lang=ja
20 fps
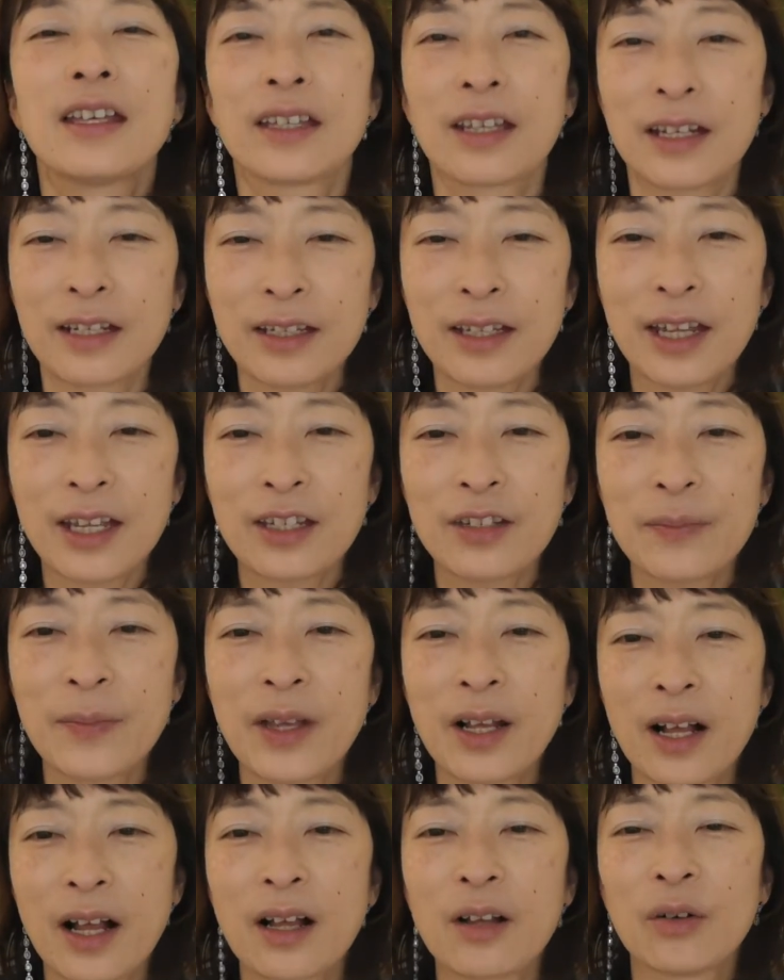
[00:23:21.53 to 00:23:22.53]
やりたい
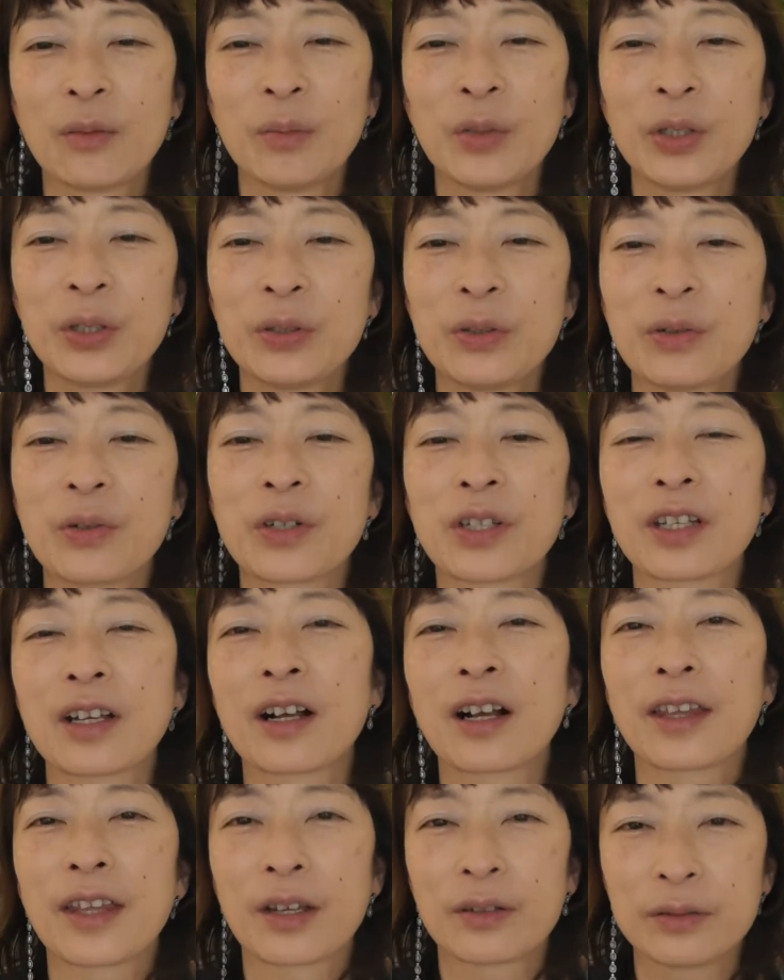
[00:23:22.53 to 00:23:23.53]
夢が思い通りに
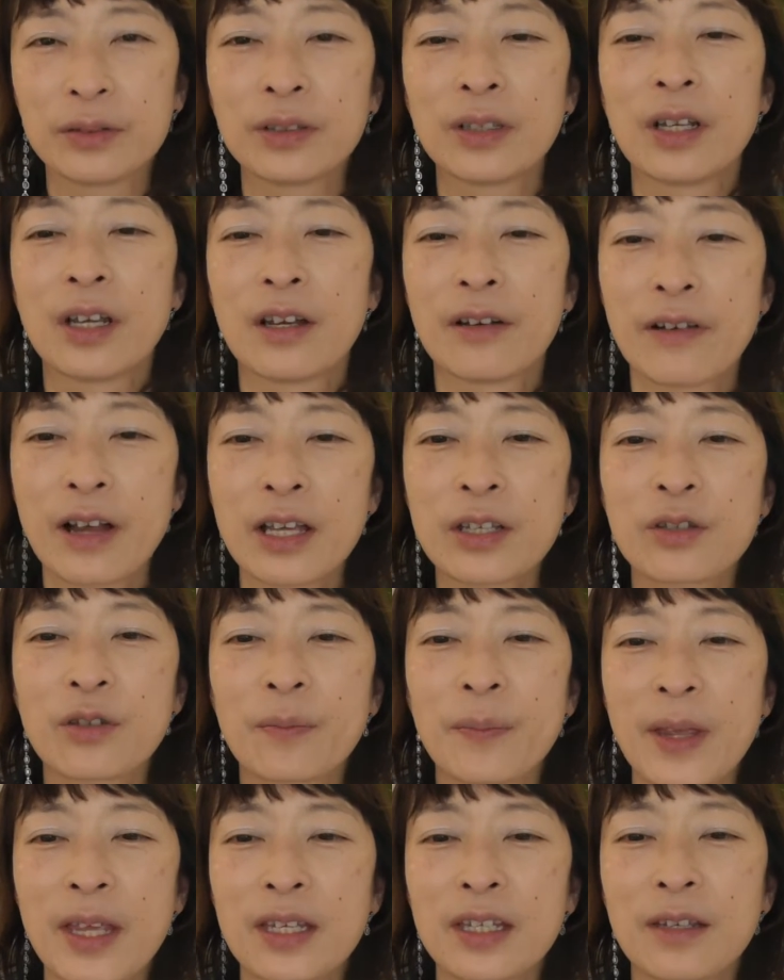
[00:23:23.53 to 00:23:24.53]
叶う
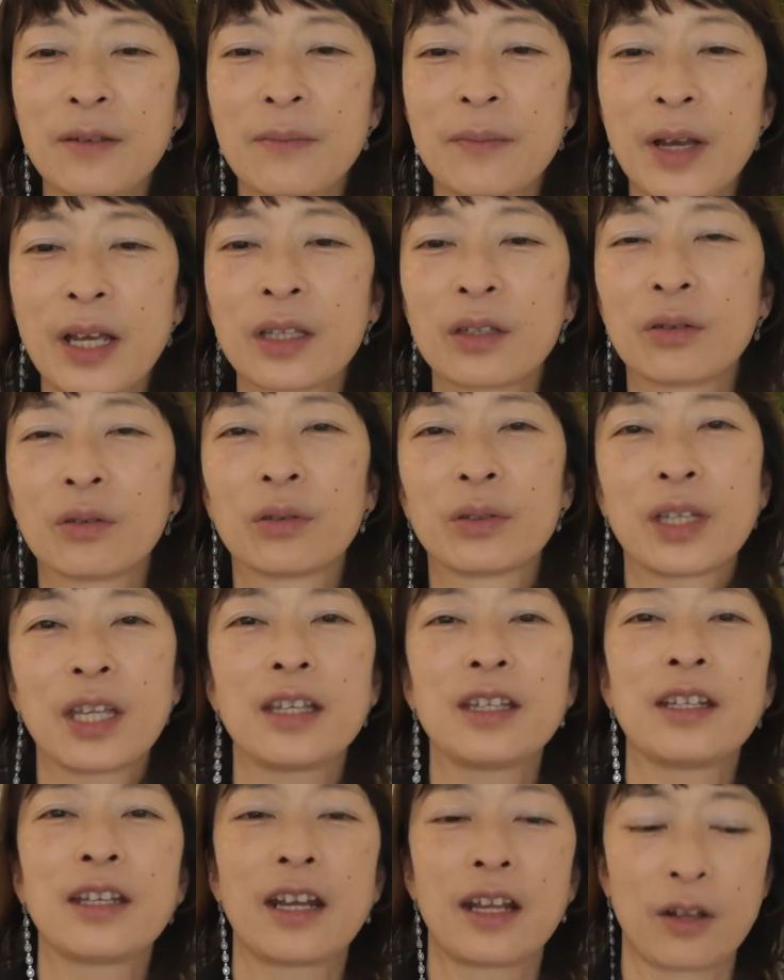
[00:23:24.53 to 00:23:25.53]
ファーストペンギンマインドを手
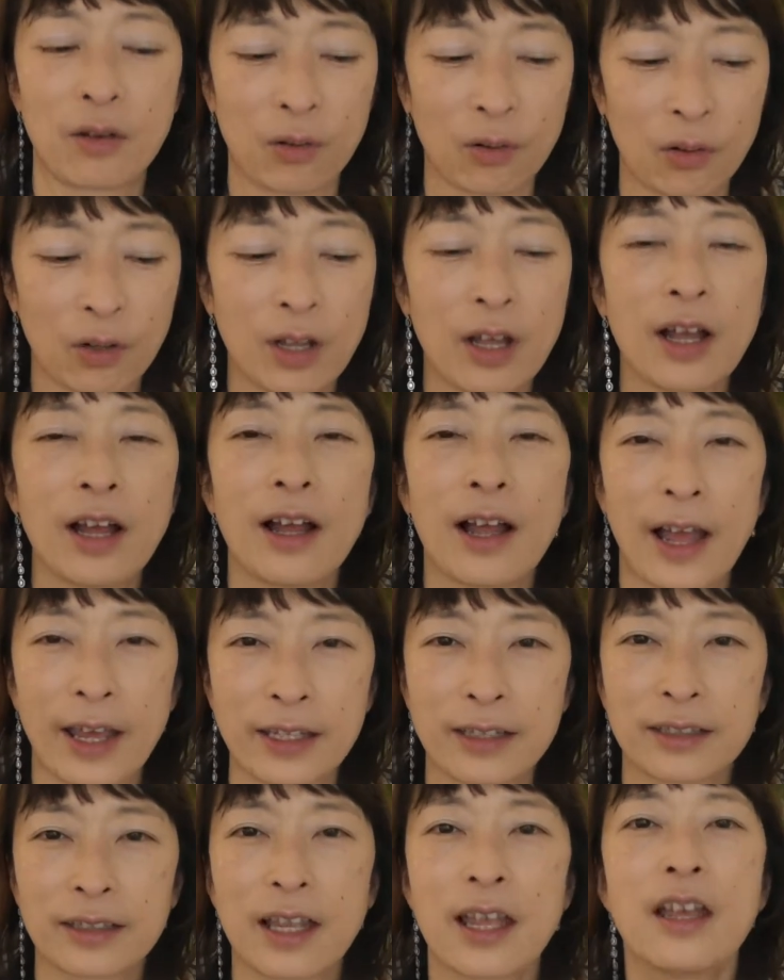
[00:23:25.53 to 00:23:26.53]
に入れよう。は
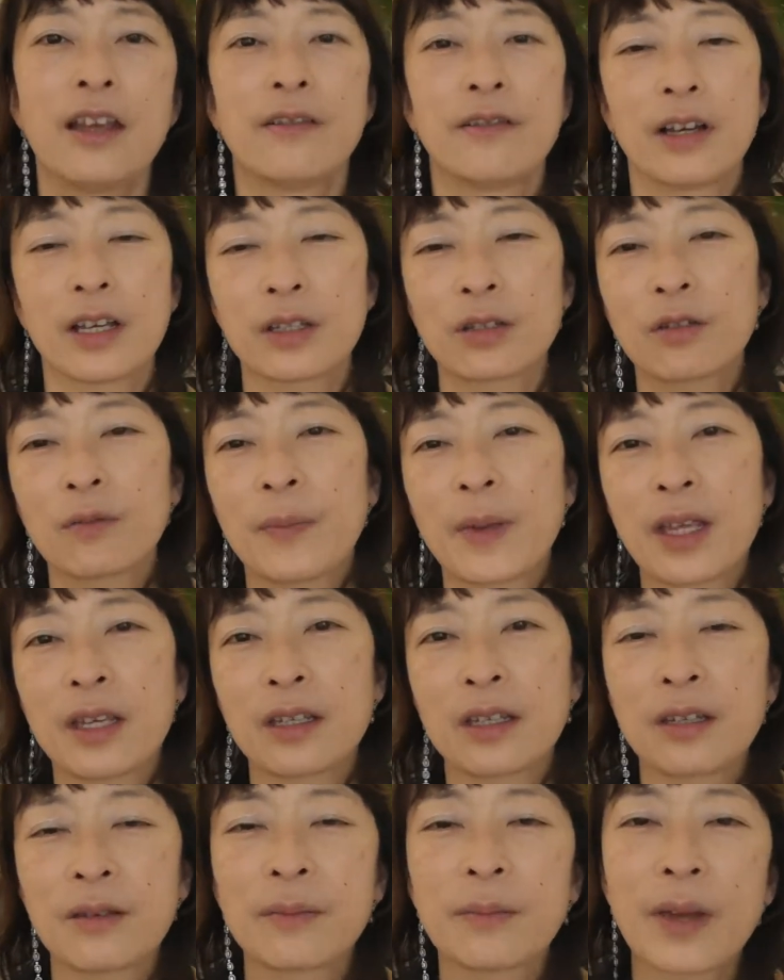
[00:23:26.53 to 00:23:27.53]
い、
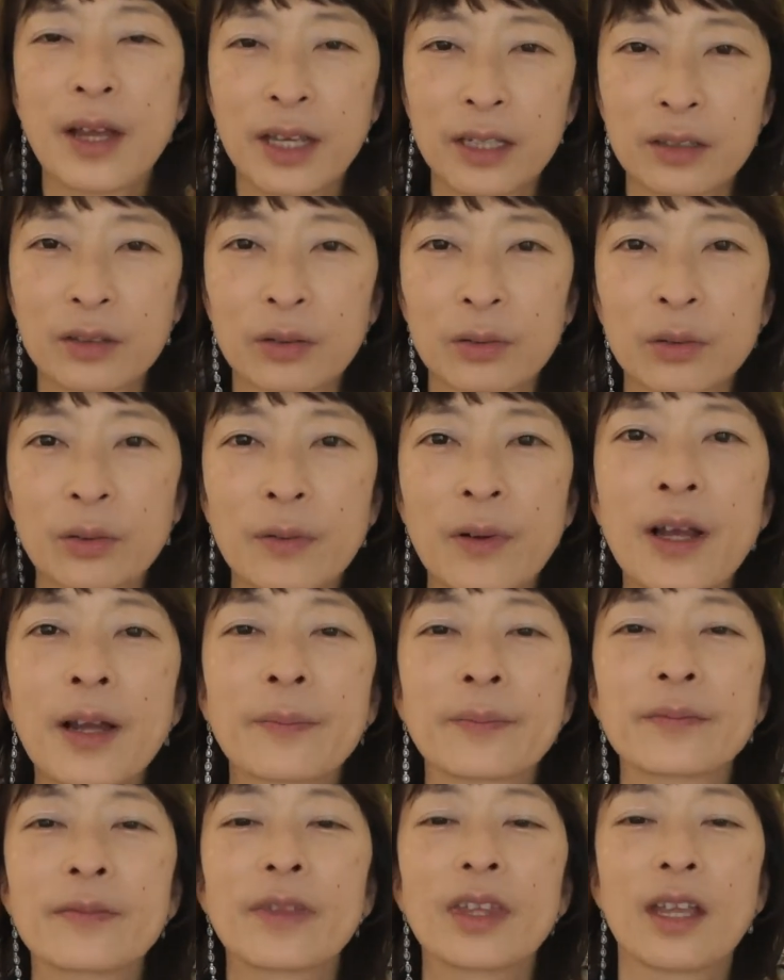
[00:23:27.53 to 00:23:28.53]
ファーストペンギンマインドと
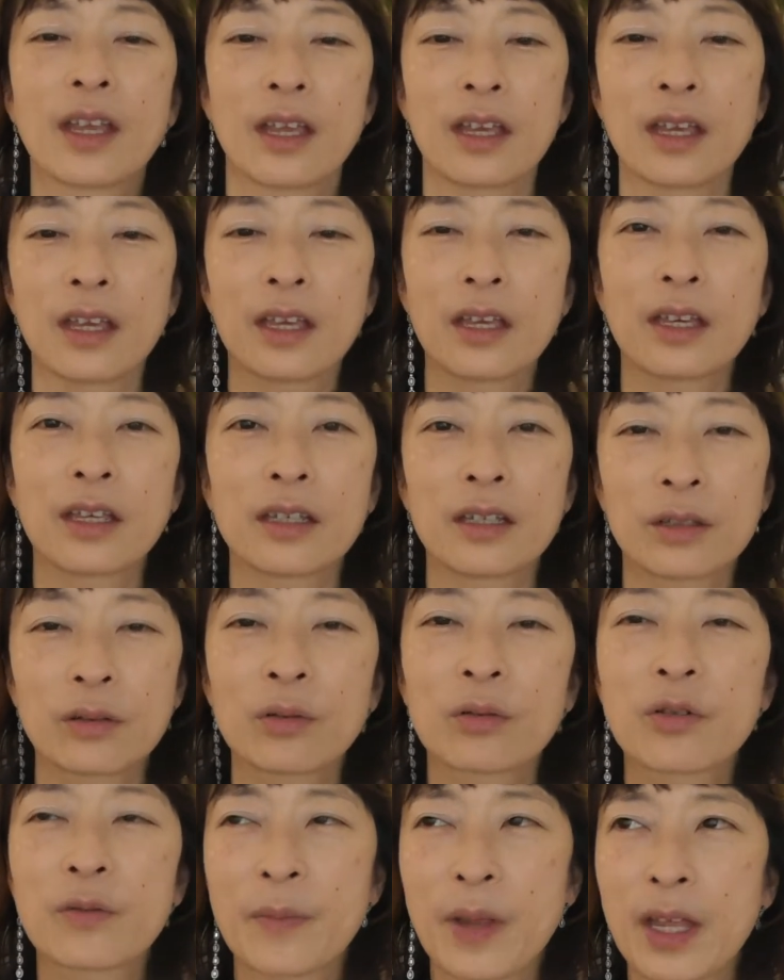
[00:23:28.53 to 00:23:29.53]
は、えー、
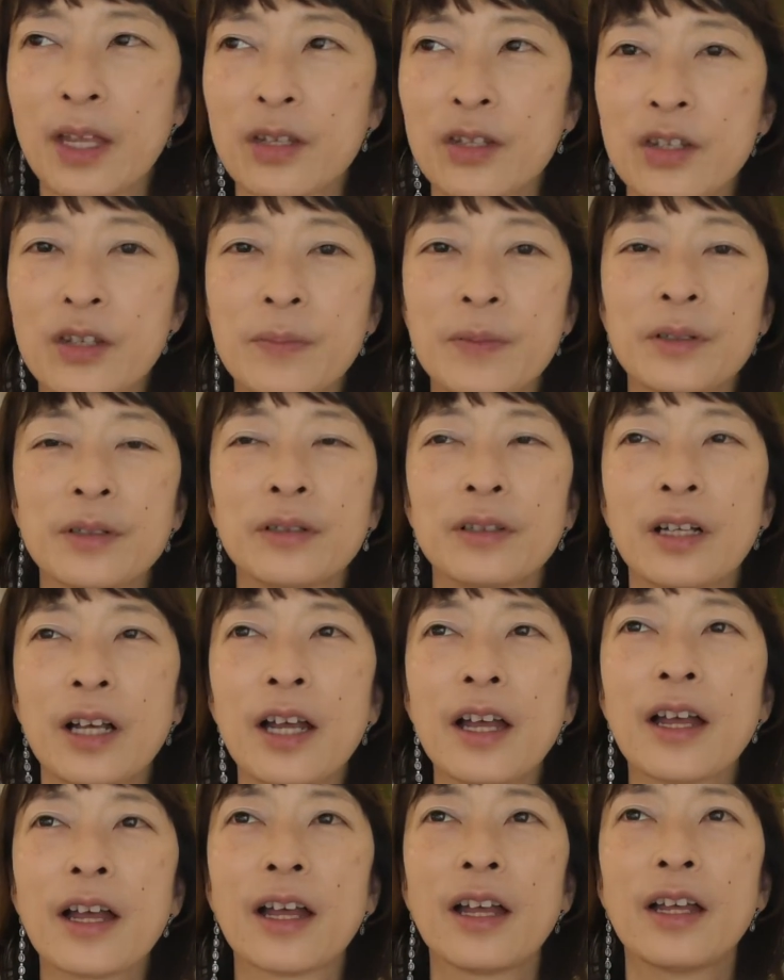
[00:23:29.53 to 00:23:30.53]
1つ目自分
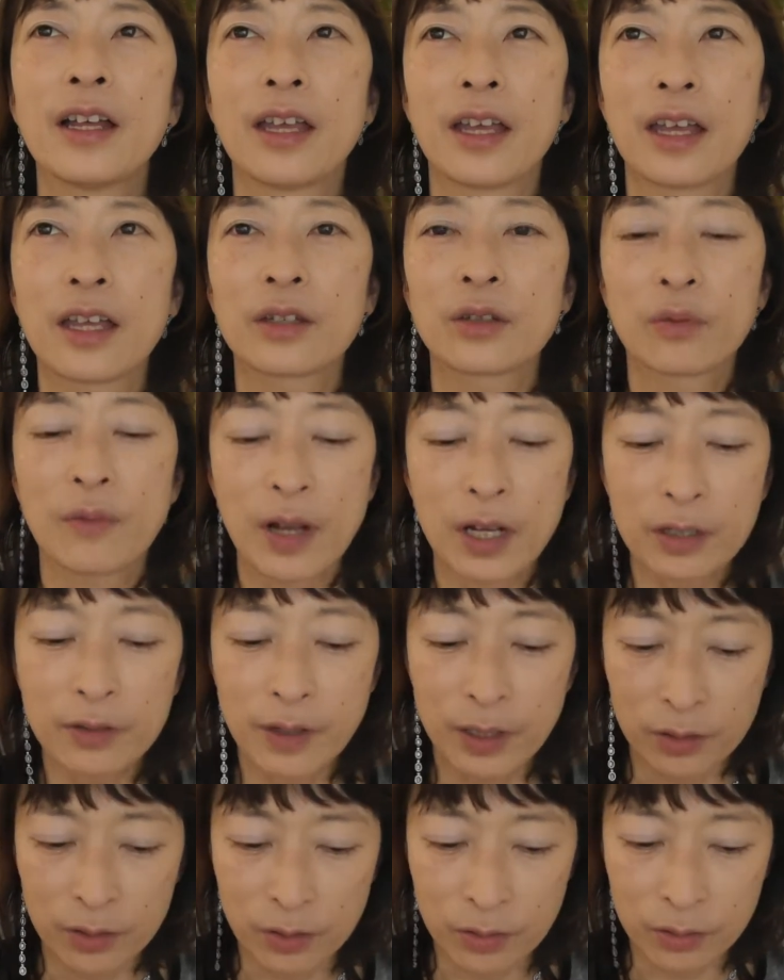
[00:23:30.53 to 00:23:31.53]
が、えーと、と
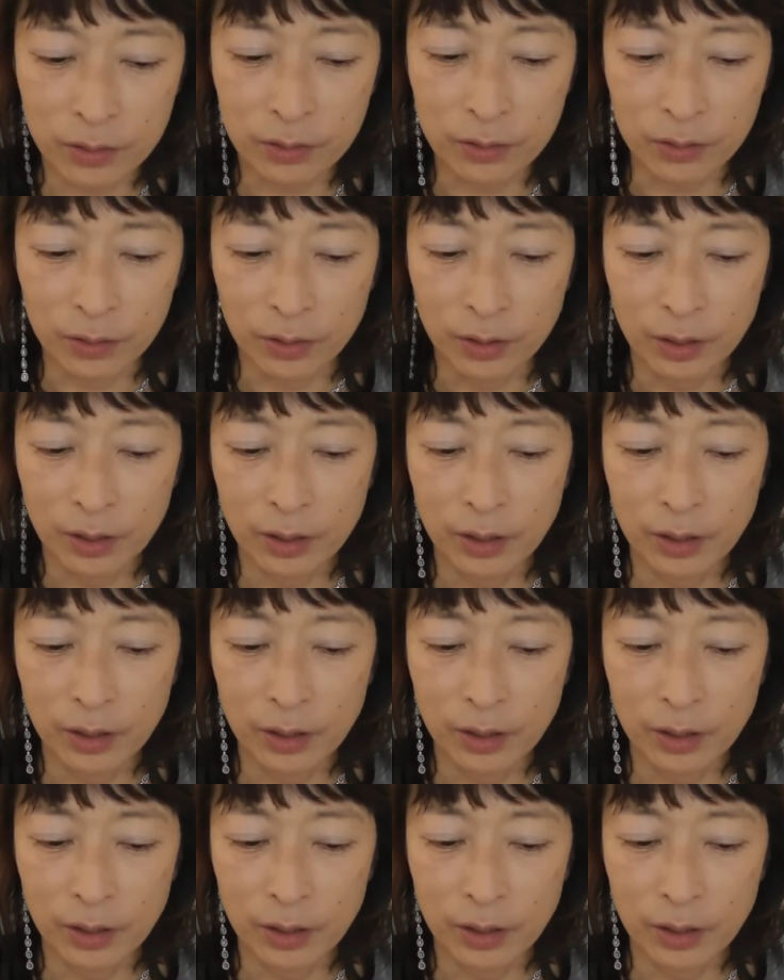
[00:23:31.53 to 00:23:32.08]
ワクワクする